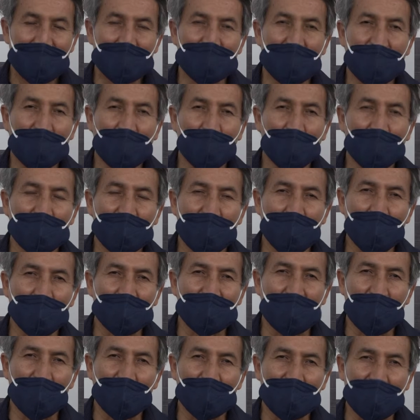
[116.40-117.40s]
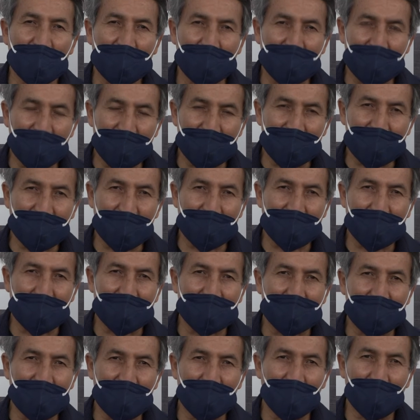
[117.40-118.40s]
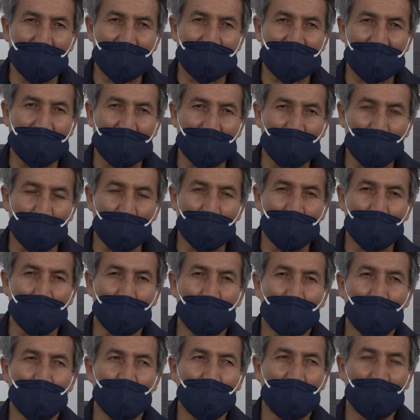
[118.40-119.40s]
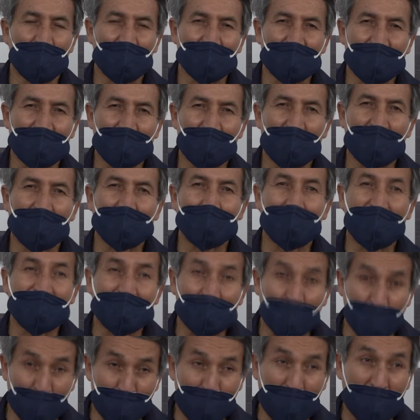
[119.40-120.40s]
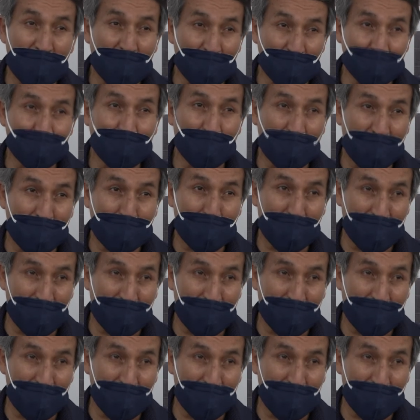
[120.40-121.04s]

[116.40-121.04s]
Recordemos que los artistas han sido el sector, uno de los sectores más golpeados por la